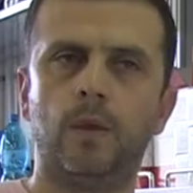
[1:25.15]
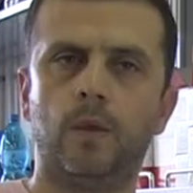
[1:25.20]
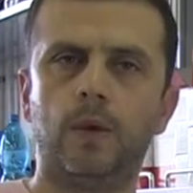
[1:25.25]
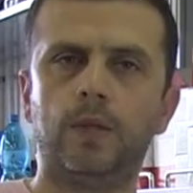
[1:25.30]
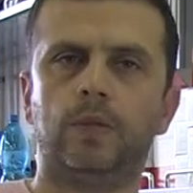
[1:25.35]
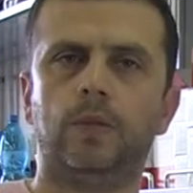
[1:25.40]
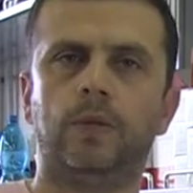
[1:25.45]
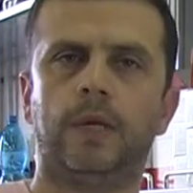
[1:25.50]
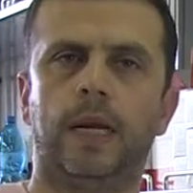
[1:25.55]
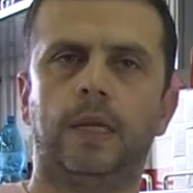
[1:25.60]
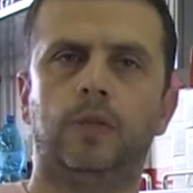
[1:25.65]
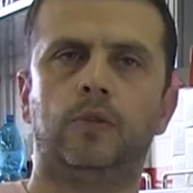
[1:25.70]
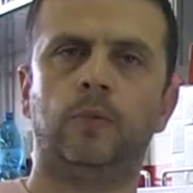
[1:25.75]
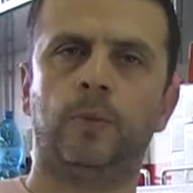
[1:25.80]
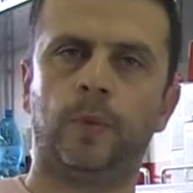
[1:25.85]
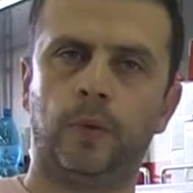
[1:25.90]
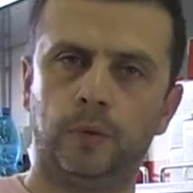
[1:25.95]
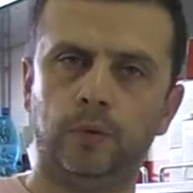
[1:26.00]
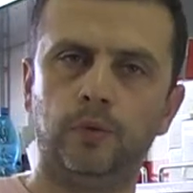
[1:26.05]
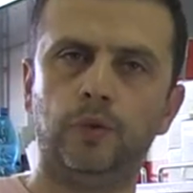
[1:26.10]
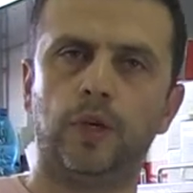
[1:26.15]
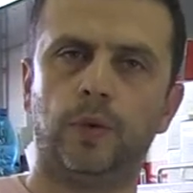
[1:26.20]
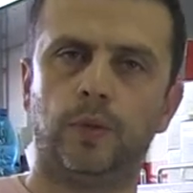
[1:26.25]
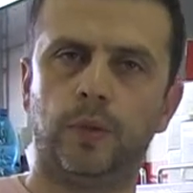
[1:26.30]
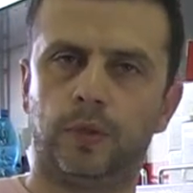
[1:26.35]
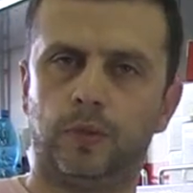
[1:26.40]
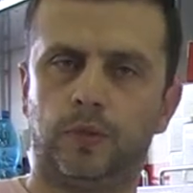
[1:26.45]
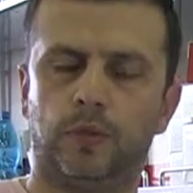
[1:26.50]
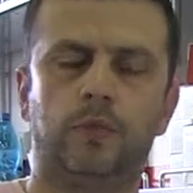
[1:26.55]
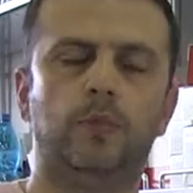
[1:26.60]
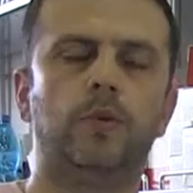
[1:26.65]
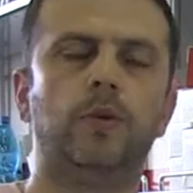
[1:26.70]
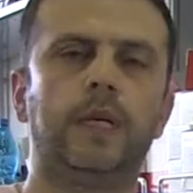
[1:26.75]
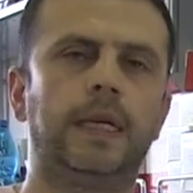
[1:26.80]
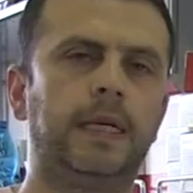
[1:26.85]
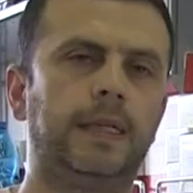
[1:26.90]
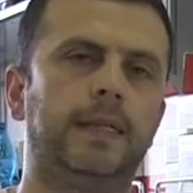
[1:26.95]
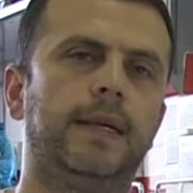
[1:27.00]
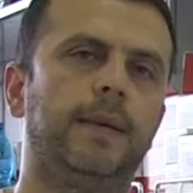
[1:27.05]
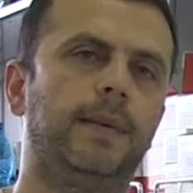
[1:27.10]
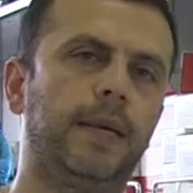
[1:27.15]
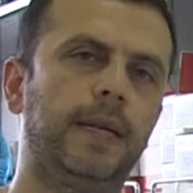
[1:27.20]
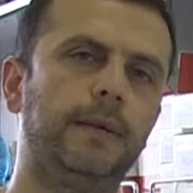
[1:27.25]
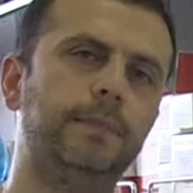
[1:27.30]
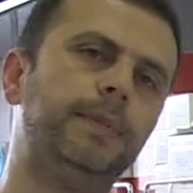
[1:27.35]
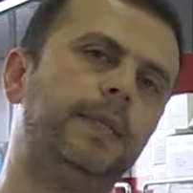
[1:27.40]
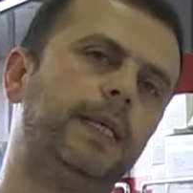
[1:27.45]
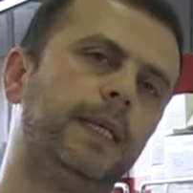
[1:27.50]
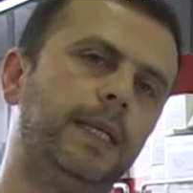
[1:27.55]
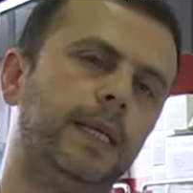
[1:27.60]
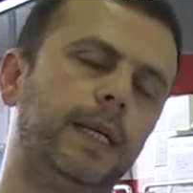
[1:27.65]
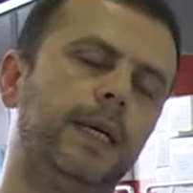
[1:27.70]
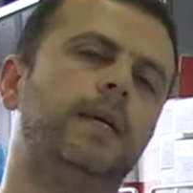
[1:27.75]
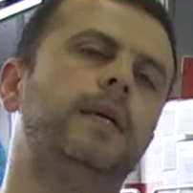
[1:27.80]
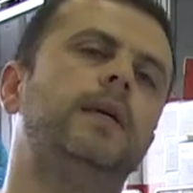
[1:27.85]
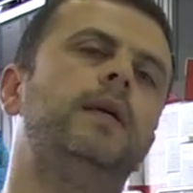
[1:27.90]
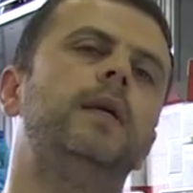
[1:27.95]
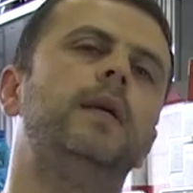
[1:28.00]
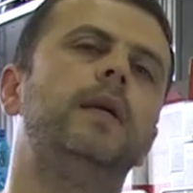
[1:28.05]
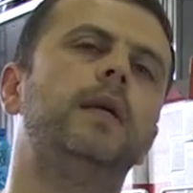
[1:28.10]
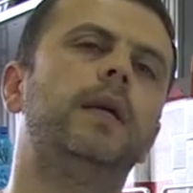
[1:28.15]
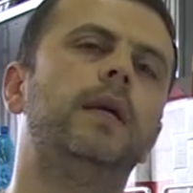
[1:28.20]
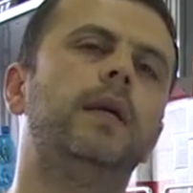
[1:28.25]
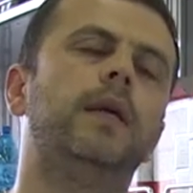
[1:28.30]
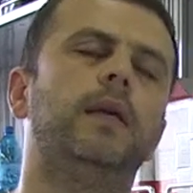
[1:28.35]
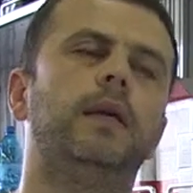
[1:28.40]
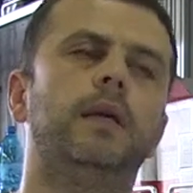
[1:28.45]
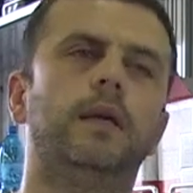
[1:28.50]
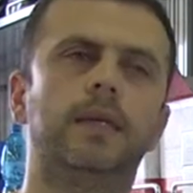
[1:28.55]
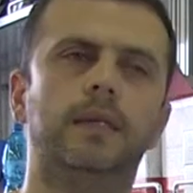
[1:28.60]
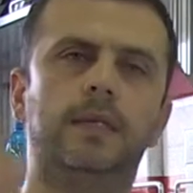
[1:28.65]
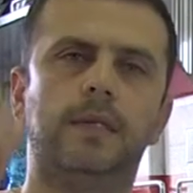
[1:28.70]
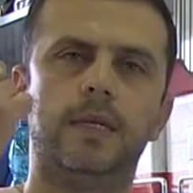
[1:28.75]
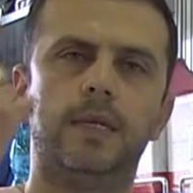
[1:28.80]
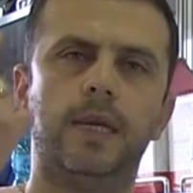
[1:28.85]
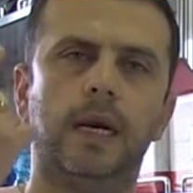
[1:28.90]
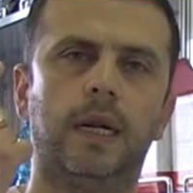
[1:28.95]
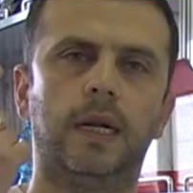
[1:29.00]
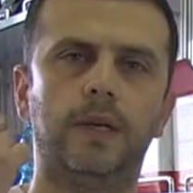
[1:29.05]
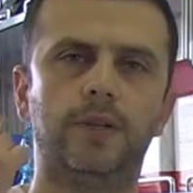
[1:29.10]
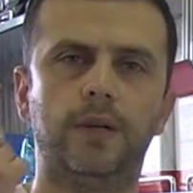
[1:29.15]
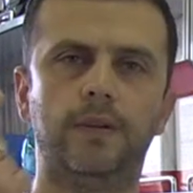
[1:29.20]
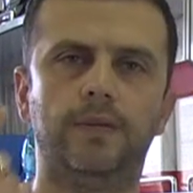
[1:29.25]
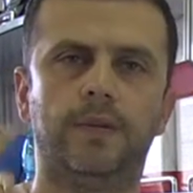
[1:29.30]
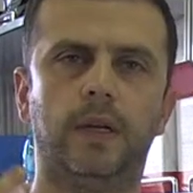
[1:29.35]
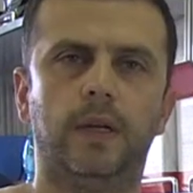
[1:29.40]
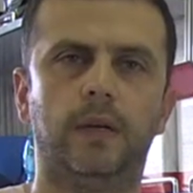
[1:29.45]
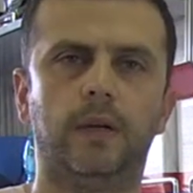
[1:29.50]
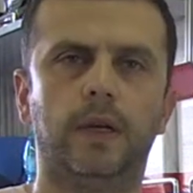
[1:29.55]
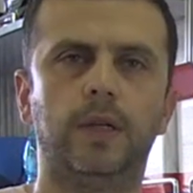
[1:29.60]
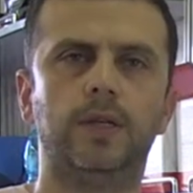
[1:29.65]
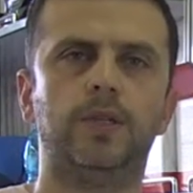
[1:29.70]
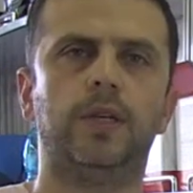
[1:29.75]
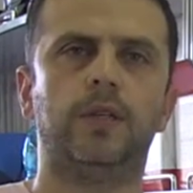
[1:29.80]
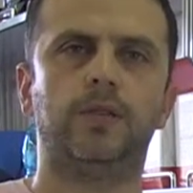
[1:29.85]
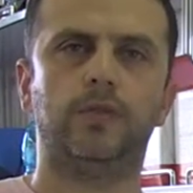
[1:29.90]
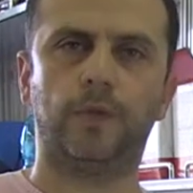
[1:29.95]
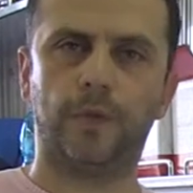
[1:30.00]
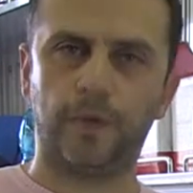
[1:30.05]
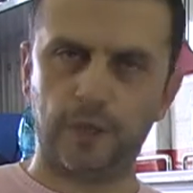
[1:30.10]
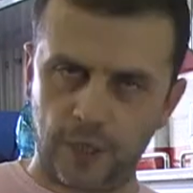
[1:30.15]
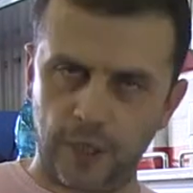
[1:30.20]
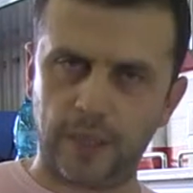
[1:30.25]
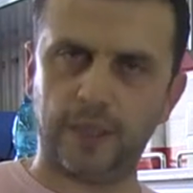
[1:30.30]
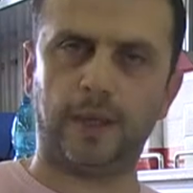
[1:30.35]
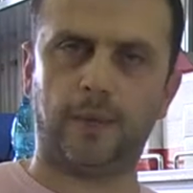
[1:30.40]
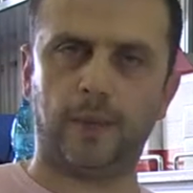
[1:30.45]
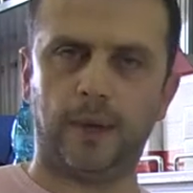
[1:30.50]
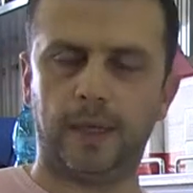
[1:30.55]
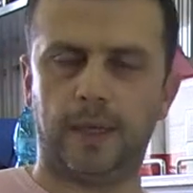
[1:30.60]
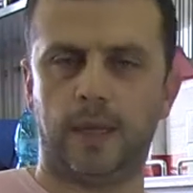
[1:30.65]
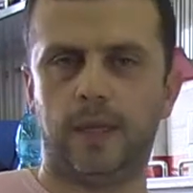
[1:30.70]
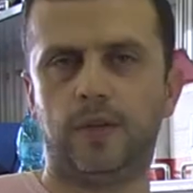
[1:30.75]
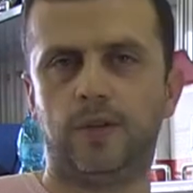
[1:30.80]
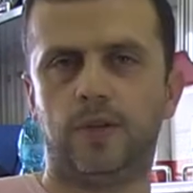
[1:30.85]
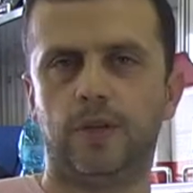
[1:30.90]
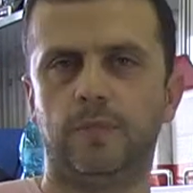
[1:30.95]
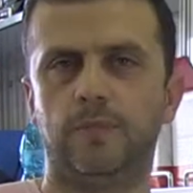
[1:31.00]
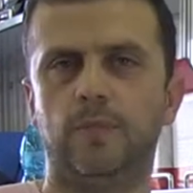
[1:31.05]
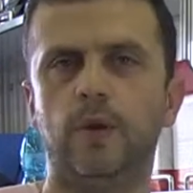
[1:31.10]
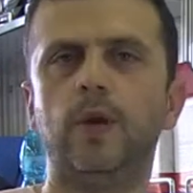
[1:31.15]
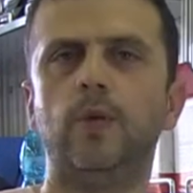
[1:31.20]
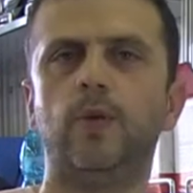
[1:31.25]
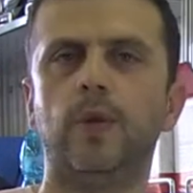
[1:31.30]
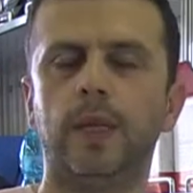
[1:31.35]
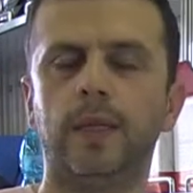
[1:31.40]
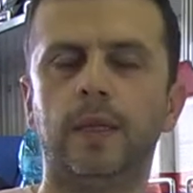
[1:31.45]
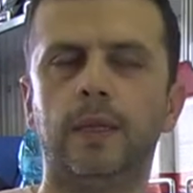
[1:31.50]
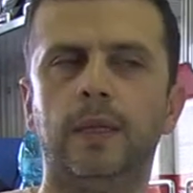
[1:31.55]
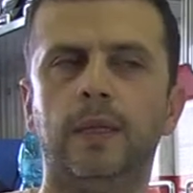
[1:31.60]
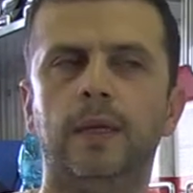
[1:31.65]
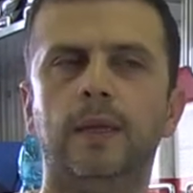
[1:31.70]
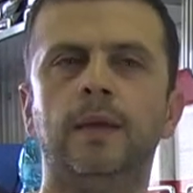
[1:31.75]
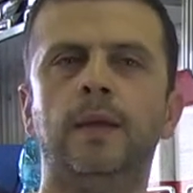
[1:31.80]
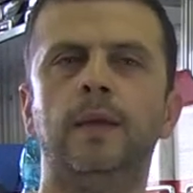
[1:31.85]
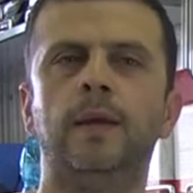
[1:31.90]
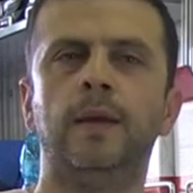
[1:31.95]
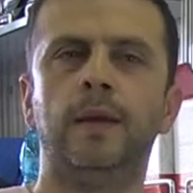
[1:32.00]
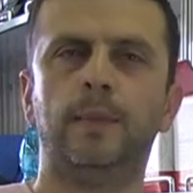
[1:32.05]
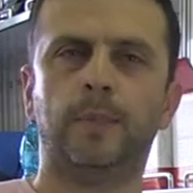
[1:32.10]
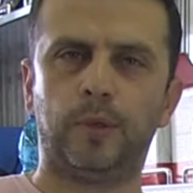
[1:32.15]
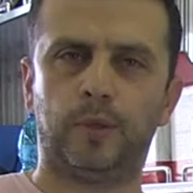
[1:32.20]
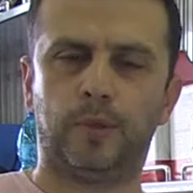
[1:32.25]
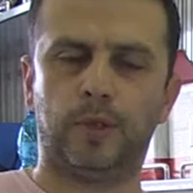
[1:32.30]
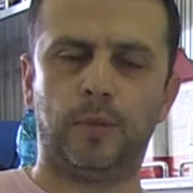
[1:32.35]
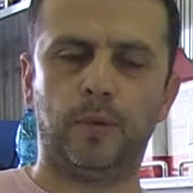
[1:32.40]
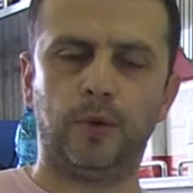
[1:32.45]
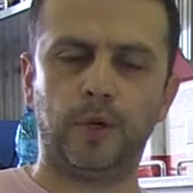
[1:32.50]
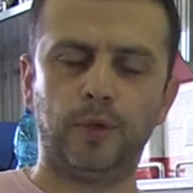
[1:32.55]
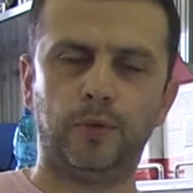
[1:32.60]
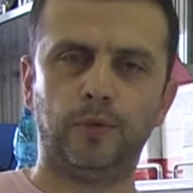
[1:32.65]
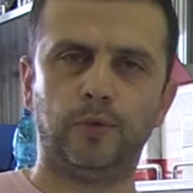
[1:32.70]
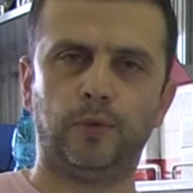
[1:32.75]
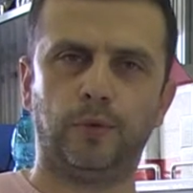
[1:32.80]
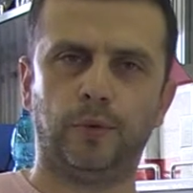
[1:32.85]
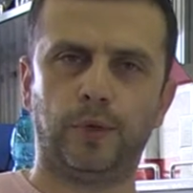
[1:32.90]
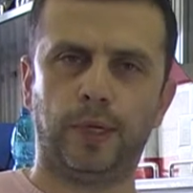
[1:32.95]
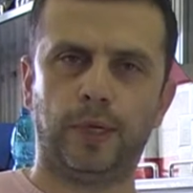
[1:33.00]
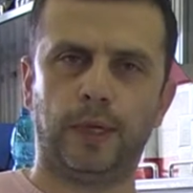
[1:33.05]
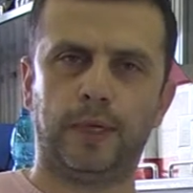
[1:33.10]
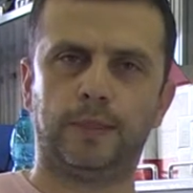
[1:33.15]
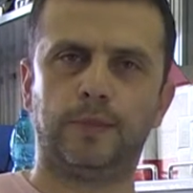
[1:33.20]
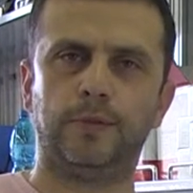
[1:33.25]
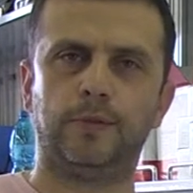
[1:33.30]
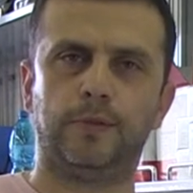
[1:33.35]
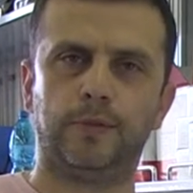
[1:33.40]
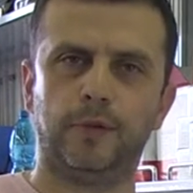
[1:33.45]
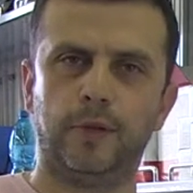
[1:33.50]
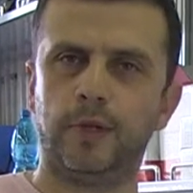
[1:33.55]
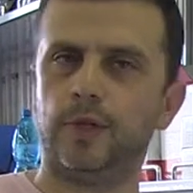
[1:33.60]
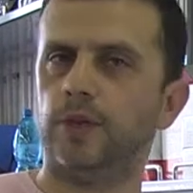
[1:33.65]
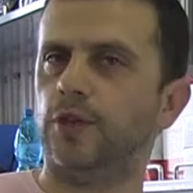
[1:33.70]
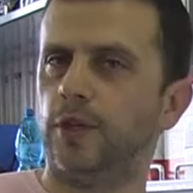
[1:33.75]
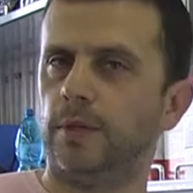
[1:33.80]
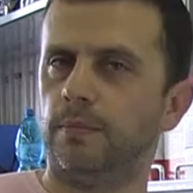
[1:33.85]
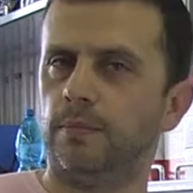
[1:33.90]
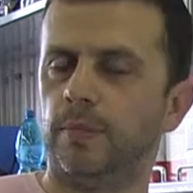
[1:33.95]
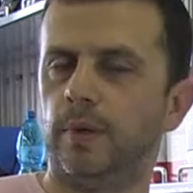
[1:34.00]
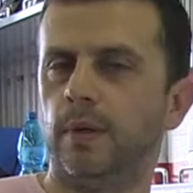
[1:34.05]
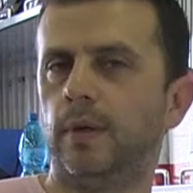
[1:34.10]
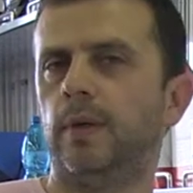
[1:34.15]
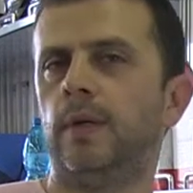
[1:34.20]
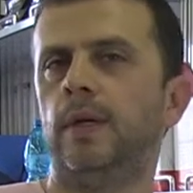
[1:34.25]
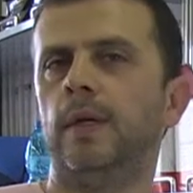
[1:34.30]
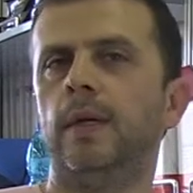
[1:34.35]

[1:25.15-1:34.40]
questo grasso produce questo ormone che si chiama leptina che segnala al cervello che c'è sufficiente quantità di cibo e quindi possiamo ridurre l'assunzione di cibo.